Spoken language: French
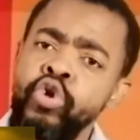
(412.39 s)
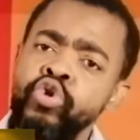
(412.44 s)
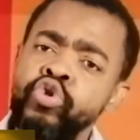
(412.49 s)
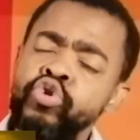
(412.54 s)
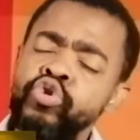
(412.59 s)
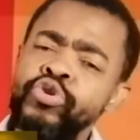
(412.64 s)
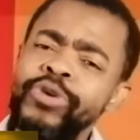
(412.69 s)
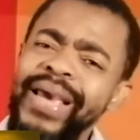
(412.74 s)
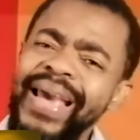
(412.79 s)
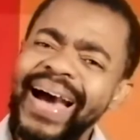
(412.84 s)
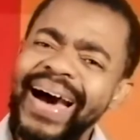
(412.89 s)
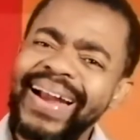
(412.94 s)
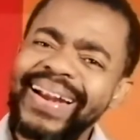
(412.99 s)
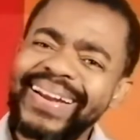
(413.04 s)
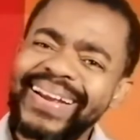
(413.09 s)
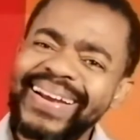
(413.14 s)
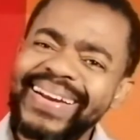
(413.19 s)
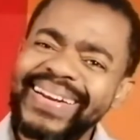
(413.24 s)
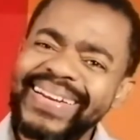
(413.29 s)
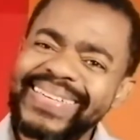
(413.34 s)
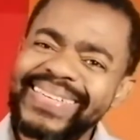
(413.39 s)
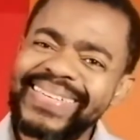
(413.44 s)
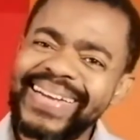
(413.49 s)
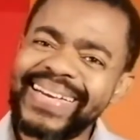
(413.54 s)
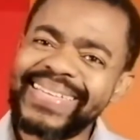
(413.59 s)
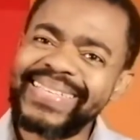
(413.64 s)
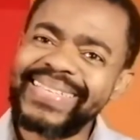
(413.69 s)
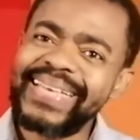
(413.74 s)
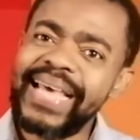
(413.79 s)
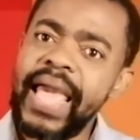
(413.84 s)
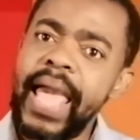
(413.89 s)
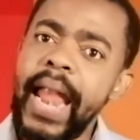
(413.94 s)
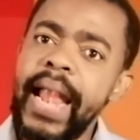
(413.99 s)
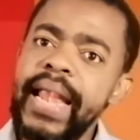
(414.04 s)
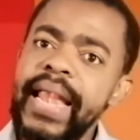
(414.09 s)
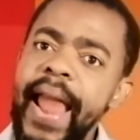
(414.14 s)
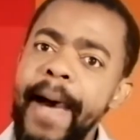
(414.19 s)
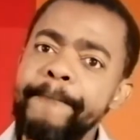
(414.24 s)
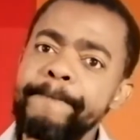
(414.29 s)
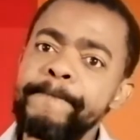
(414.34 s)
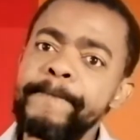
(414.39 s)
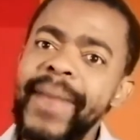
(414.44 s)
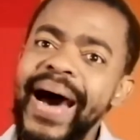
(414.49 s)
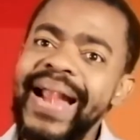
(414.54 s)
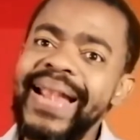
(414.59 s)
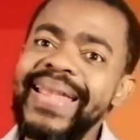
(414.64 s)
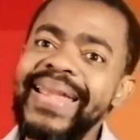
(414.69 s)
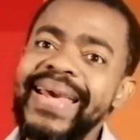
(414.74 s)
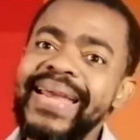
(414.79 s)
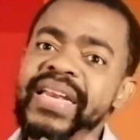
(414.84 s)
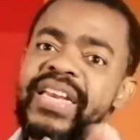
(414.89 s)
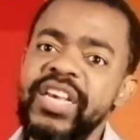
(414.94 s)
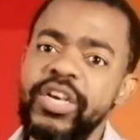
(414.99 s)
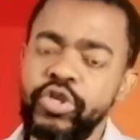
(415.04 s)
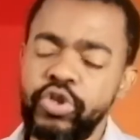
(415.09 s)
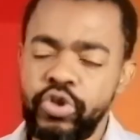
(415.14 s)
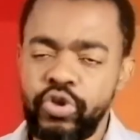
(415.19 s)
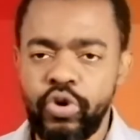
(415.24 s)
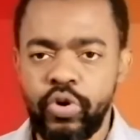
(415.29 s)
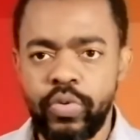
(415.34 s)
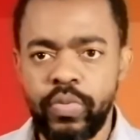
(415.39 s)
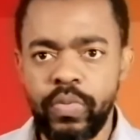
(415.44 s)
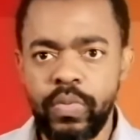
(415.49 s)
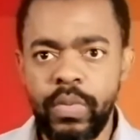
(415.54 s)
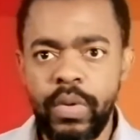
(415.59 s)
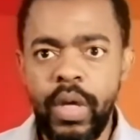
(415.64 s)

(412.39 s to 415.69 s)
tu es en train de chasser la malédiction.